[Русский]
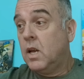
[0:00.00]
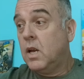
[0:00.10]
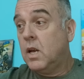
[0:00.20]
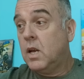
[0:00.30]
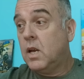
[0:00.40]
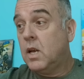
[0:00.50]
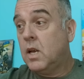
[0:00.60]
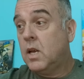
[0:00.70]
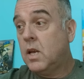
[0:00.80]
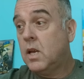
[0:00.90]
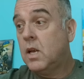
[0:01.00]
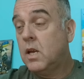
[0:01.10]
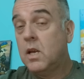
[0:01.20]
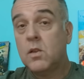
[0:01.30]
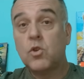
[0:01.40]
э,
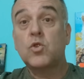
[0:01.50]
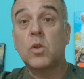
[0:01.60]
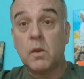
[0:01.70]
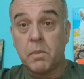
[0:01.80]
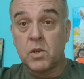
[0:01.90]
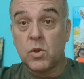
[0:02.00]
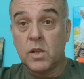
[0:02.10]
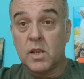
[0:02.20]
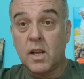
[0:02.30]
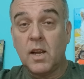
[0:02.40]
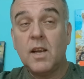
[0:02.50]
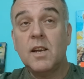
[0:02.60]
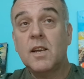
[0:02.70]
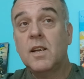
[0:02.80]
но что-то пошло не так,